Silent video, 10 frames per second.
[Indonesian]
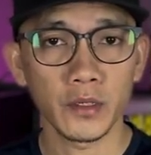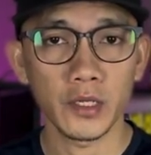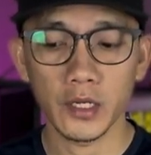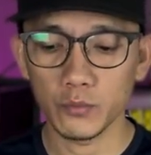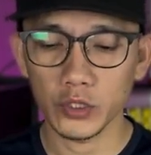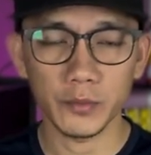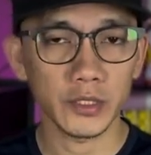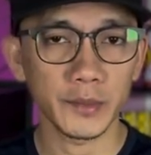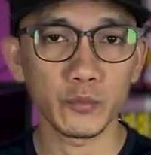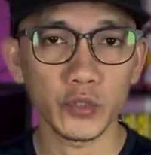Dan buat
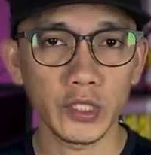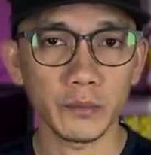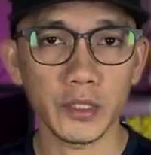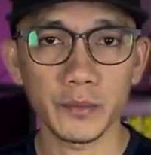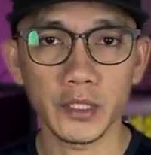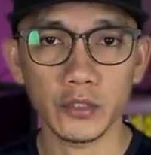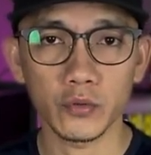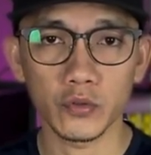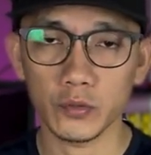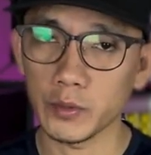teman-teman mungkin yang berminat
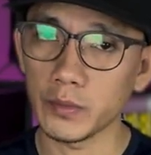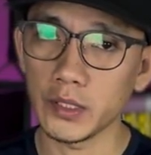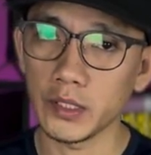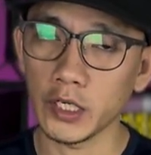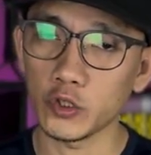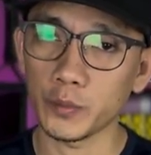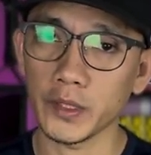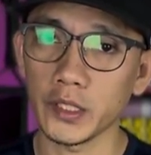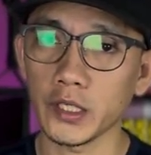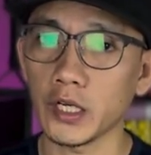untuk membeli
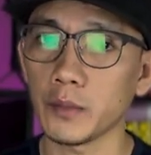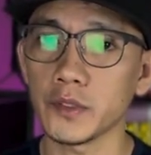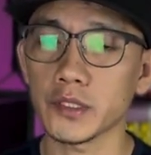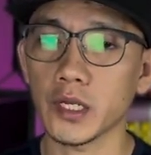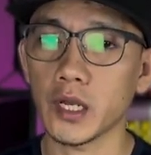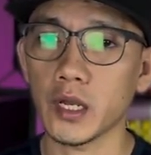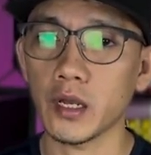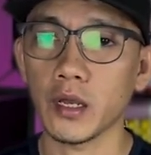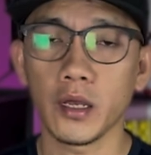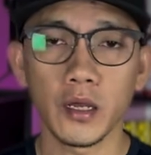hydropack ini, kalian
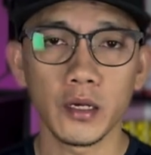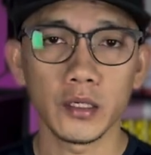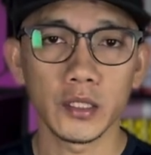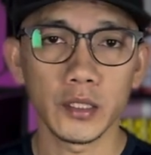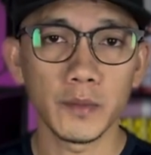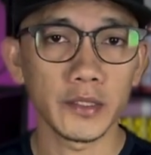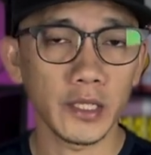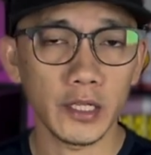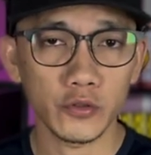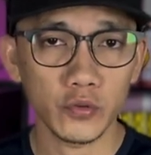bisa uh, belanja
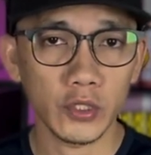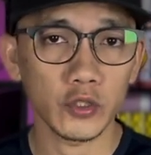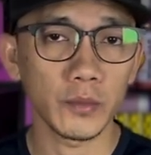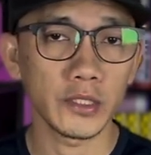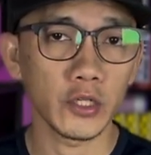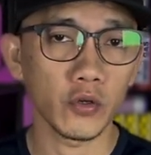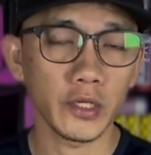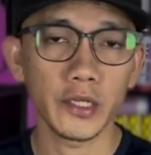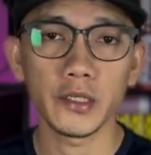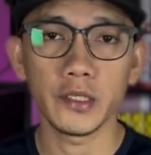langsung atau belanja
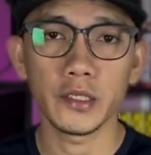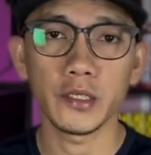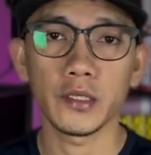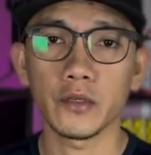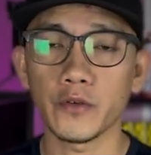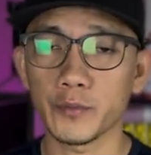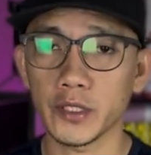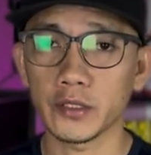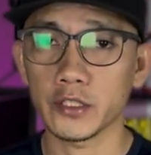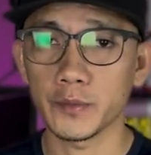online di
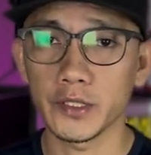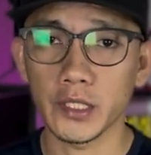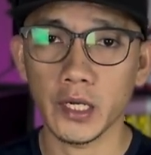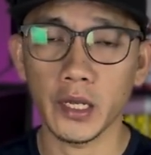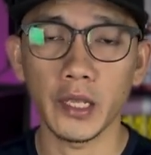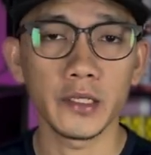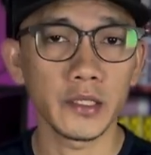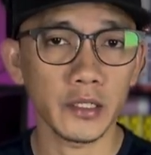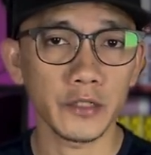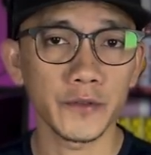website resminya
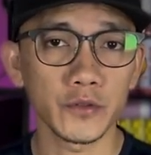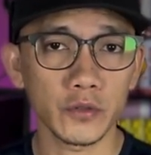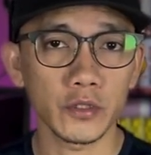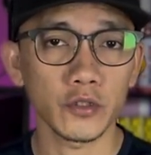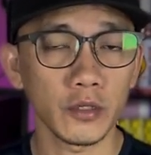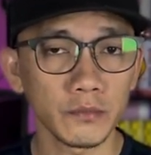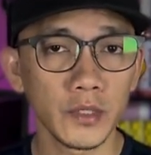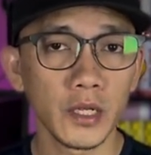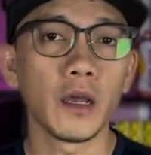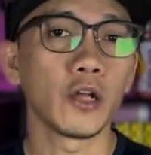eigeradventure.com
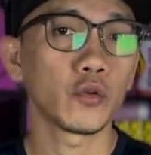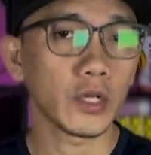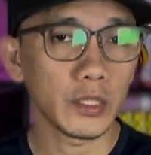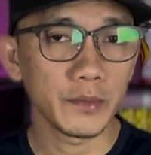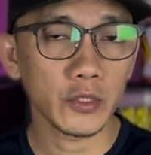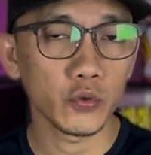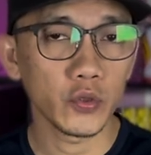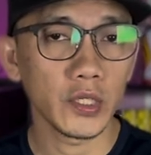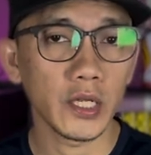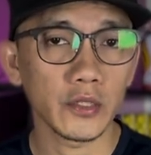atau kalian bisa
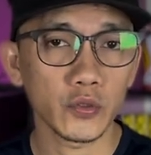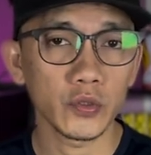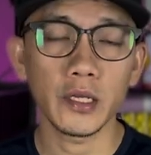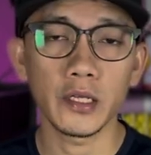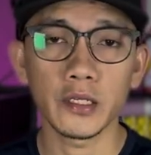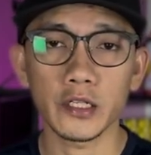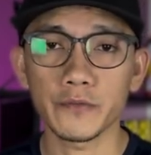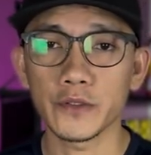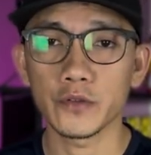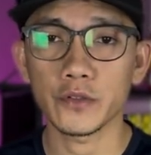kunjungi langsung Eiger
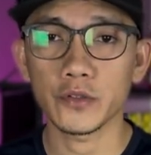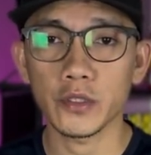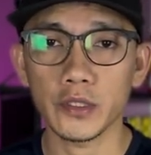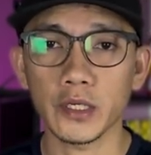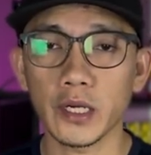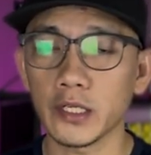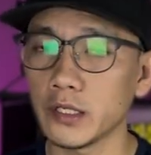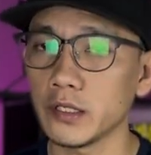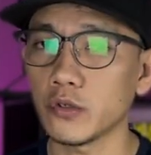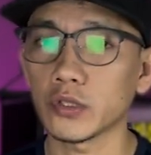Adventure Store yang ada
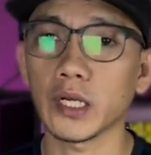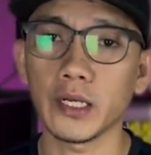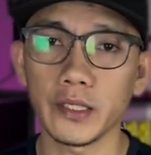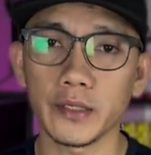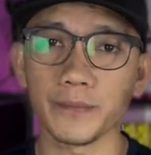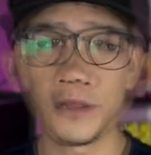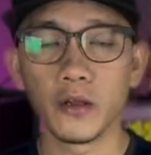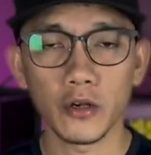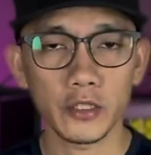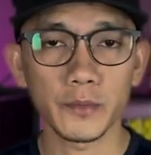di kota kalian.
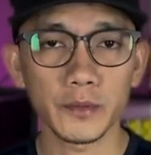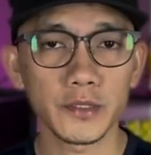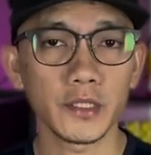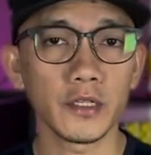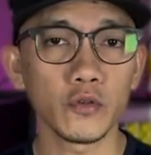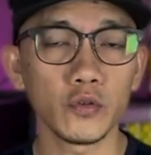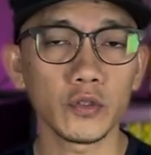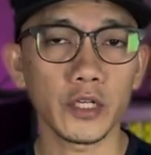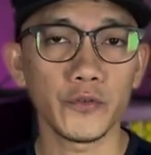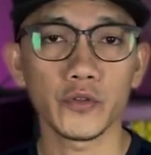Oke teman-teman, sekian dulu
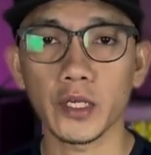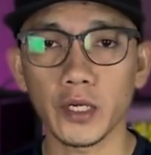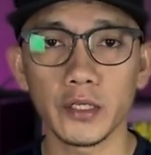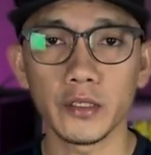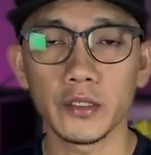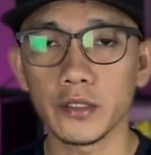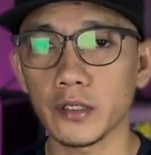untuk review saya kali ini.